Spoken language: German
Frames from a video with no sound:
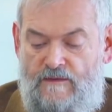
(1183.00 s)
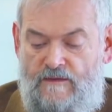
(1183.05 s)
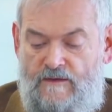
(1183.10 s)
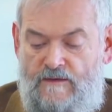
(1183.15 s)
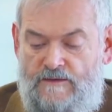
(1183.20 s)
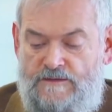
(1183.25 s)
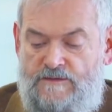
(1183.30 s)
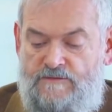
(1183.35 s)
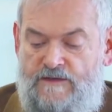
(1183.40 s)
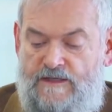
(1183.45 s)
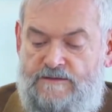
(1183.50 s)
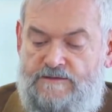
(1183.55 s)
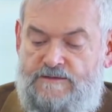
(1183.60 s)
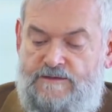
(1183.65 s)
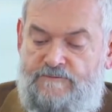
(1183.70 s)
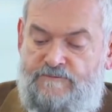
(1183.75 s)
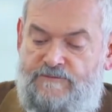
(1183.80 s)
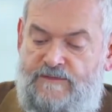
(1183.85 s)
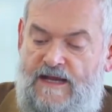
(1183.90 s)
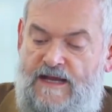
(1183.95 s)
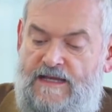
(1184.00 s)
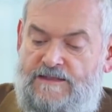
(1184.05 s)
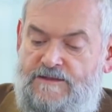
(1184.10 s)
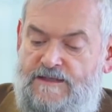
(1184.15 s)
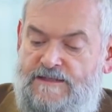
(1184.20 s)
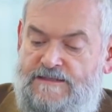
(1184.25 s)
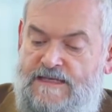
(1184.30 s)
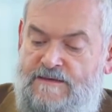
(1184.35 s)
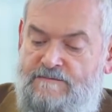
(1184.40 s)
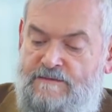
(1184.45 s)
und so weiter.
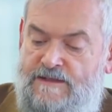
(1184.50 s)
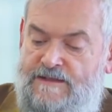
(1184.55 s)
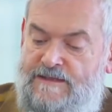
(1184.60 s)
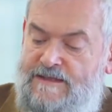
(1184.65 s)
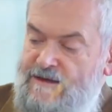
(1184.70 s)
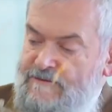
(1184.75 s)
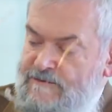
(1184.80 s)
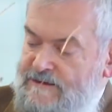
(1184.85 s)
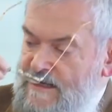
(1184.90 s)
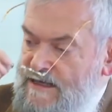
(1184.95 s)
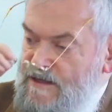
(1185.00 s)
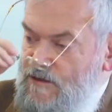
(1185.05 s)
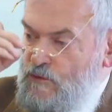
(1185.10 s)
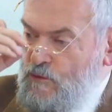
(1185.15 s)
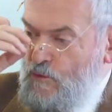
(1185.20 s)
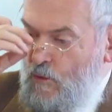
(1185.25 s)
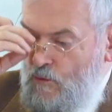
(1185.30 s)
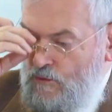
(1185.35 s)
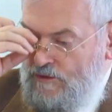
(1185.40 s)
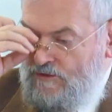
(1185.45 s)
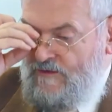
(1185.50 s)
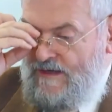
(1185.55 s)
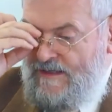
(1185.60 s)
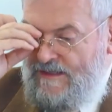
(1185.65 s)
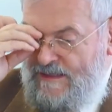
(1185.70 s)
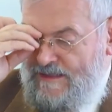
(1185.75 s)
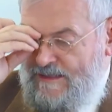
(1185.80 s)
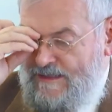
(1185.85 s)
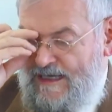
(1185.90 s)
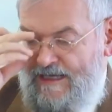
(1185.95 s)
Also da sieht man die
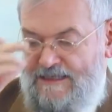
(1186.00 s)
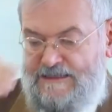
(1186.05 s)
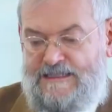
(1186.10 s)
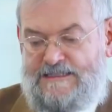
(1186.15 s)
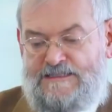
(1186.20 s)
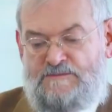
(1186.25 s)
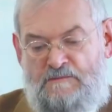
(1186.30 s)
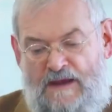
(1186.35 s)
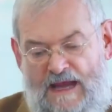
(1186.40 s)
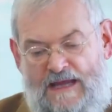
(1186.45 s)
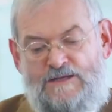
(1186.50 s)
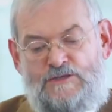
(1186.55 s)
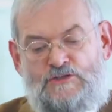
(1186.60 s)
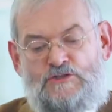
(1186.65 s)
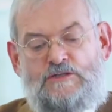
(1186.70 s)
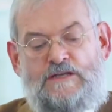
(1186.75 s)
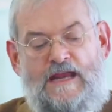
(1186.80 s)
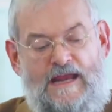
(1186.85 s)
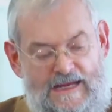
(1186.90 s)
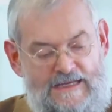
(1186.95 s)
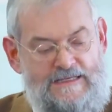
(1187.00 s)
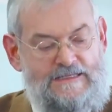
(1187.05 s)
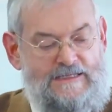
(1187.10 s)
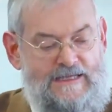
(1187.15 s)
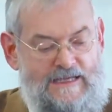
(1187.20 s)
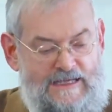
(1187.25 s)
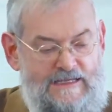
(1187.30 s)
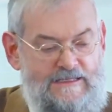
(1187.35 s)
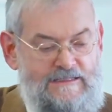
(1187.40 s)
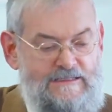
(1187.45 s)
Notwendigkeit, dass Menschen
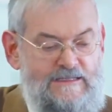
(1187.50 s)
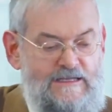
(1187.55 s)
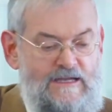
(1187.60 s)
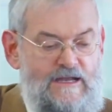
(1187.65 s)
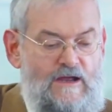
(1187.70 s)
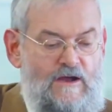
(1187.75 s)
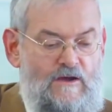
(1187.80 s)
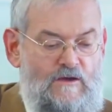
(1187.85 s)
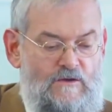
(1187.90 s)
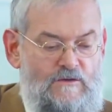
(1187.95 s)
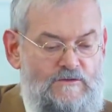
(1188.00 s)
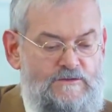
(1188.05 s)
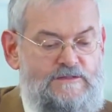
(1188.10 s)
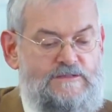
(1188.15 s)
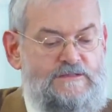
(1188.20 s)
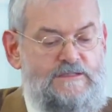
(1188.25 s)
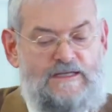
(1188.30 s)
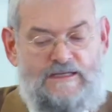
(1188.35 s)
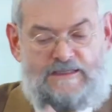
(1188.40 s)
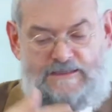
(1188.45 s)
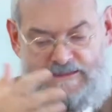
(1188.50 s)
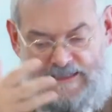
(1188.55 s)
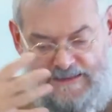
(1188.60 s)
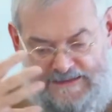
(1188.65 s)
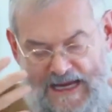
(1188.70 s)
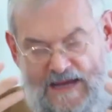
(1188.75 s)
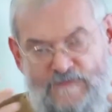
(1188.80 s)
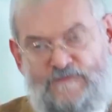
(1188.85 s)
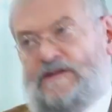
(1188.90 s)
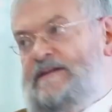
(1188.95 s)
hingehen und
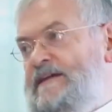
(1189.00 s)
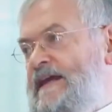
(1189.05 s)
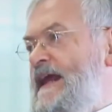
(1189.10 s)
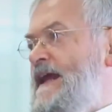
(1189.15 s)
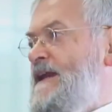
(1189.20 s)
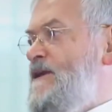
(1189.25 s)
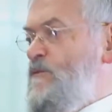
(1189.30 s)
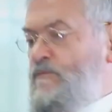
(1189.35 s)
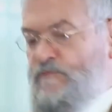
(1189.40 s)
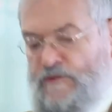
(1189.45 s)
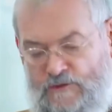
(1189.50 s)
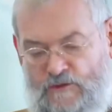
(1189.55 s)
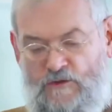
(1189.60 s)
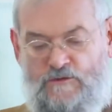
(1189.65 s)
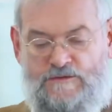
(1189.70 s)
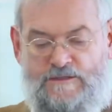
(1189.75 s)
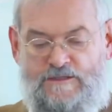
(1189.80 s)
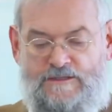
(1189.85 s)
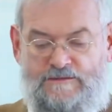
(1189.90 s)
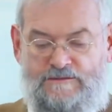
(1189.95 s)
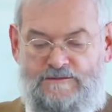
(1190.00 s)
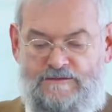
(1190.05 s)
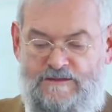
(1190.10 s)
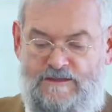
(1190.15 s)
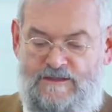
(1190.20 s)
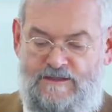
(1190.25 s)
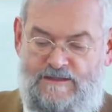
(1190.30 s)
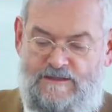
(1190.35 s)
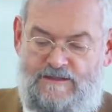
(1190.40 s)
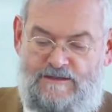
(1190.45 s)
das Evangelium verkündigen.
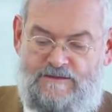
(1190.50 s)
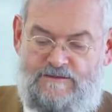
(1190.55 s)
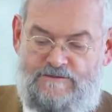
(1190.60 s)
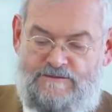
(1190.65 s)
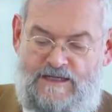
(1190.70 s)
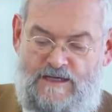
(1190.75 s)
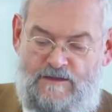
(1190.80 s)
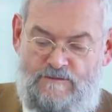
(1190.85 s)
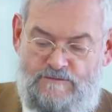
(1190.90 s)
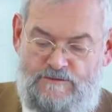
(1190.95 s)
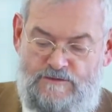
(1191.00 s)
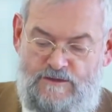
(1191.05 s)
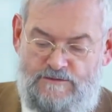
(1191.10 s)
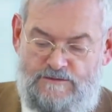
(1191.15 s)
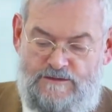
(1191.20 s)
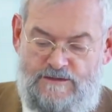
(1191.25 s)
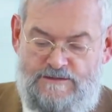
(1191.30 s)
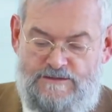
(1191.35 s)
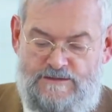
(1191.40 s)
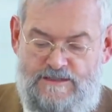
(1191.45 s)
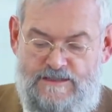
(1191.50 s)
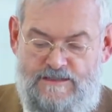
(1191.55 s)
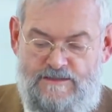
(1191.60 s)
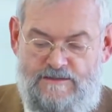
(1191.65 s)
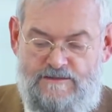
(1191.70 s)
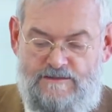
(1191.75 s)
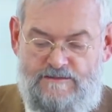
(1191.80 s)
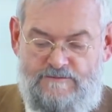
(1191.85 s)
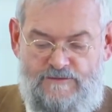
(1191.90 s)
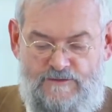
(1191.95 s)
Und darum konnten
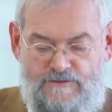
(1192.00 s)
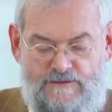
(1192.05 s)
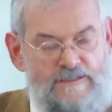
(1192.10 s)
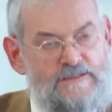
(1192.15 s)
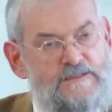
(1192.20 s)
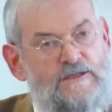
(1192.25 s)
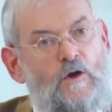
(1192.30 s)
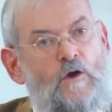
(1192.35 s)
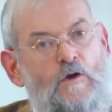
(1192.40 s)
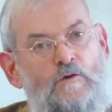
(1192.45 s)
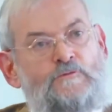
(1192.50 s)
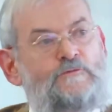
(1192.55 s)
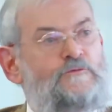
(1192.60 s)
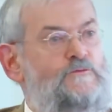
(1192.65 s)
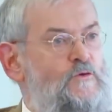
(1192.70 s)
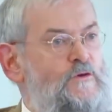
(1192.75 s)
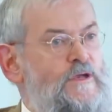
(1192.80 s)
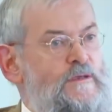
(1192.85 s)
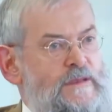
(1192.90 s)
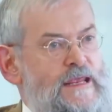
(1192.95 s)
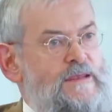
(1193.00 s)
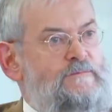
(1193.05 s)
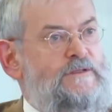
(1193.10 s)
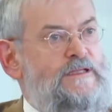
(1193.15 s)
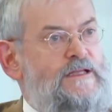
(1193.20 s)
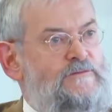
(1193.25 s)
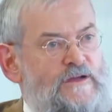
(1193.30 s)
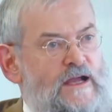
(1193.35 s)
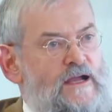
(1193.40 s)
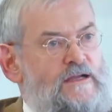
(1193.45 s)
sie von dieser Hoffnung im
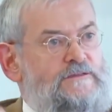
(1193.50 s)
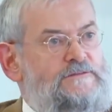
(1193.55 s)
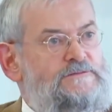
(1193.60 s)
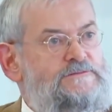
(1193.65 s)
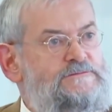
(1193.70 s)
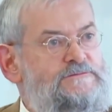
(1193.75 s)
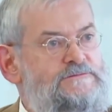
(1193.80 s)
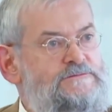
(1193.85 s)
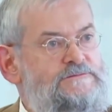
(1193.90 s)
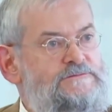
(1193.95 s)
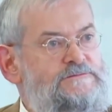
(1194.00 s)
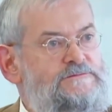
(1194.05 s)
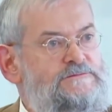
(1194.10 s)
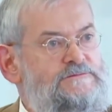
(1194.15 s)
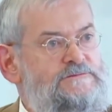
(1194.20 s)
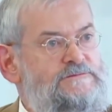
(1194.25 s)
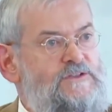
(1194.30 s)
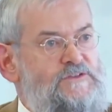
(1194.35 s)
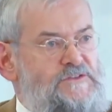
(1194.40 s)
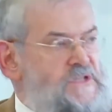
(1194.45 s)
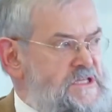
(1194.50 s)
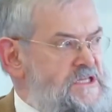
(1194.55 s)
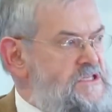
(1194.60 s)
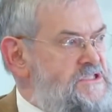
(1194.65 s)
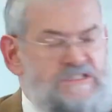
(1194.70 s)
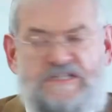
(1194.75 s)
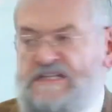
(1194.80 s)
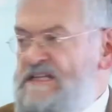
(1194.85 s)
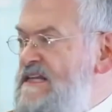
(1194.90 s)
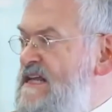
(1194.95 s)
Himmel erfahren. Sonst
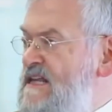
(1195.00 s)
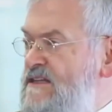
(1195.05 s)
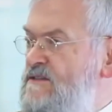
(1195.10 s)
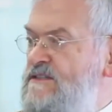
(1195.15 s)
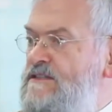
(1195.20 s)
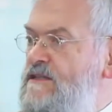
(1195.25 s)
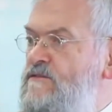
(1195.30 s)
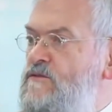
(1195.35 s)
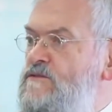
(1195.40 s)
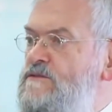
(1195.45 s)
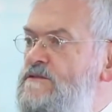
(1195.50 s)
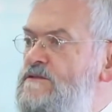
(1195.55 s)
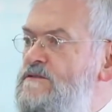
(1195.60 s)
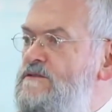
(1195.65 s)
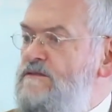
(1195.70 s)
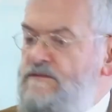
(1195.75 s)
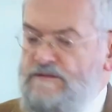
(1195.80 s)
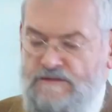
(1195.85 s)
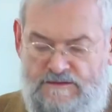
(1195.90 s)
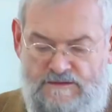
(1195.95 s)
hätten sie nie etwas gewusst.